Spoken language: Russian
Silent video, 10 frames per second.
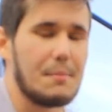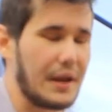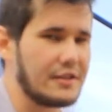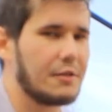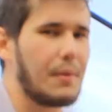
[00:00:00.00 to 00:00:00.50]

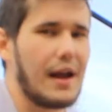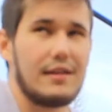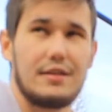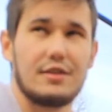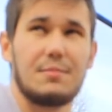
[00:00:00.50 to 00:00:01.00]

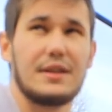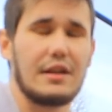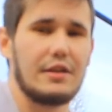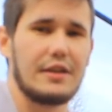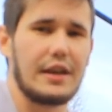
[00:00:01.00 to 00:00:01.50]
принципиально не
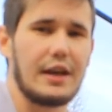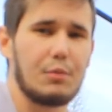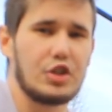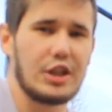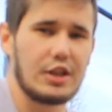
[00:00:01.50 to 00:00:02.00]
смотрел никакие
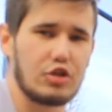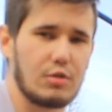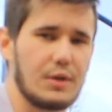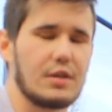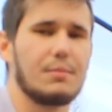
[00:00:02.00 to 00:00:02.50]
обучалки,
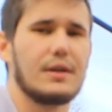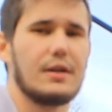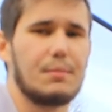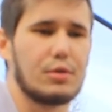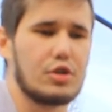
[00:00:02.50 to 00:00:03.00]
чтобы это
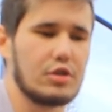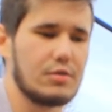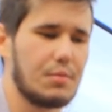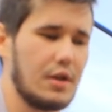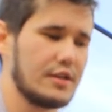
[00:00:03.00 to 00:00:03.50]
было,
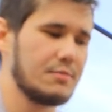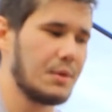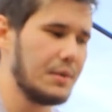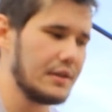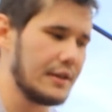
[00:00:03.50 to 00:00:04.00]
получилось более
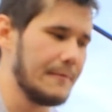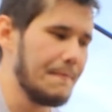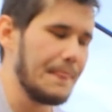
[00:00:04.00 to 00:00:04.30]
самобытно.